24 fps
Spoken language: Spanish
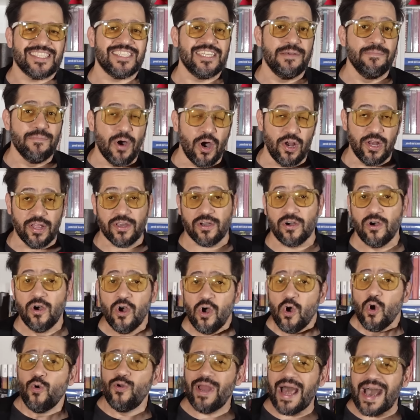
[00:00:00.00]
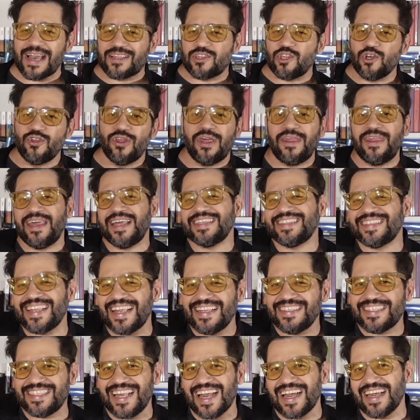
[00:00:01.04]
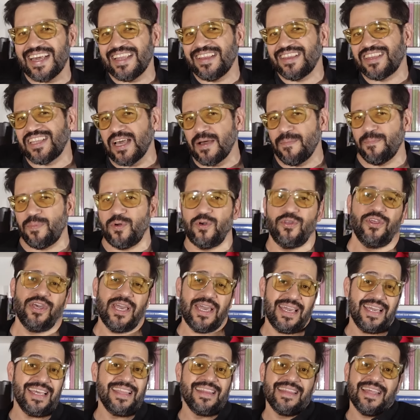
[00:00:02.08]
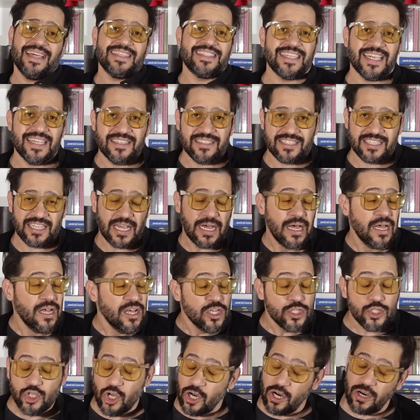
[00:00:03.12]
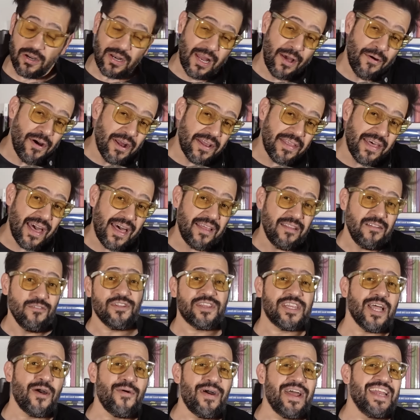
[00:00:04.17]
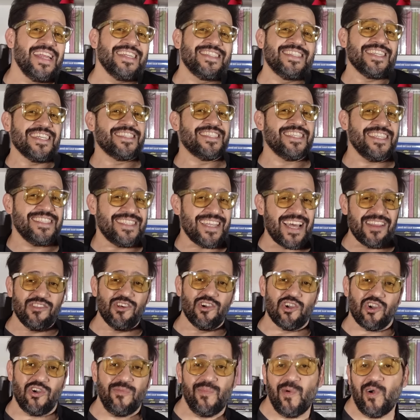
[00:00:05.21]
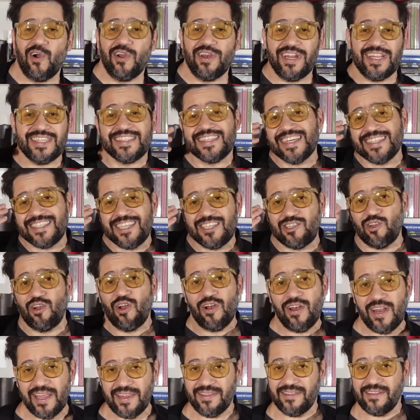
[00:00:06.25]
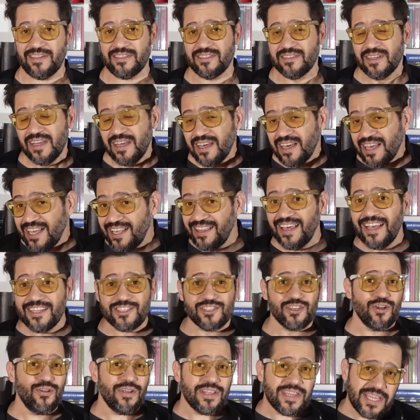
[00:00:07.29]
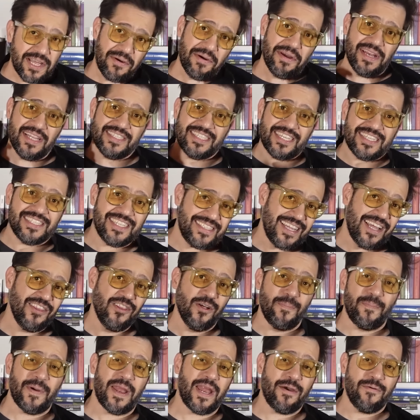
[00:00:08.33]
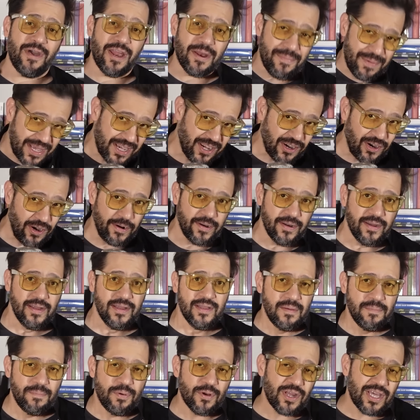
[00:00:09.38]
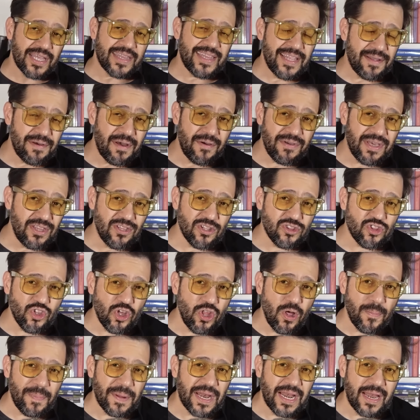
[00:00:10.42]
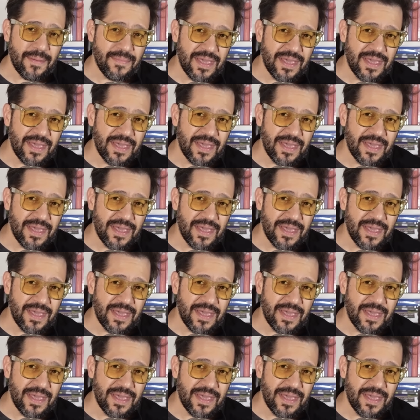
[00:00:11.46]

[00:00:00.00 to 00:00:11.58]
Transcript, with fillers: simbólico, un acto de decencia en tiempos de indecencia. Yo, la verdad, lo estaba necesitando como necesito los lentes. Y de hecho lo estaba necesitando para ver mejor, porque estaba viendo todo para la